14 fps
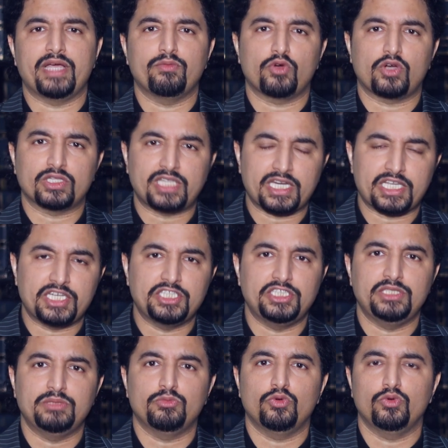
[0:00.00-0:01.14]
चाहे वो कतर की
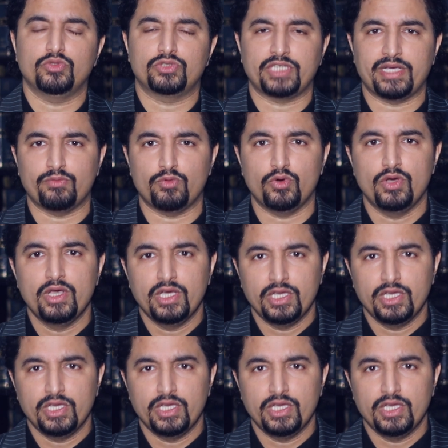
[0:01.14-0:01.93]
रजीम हो चाहे वो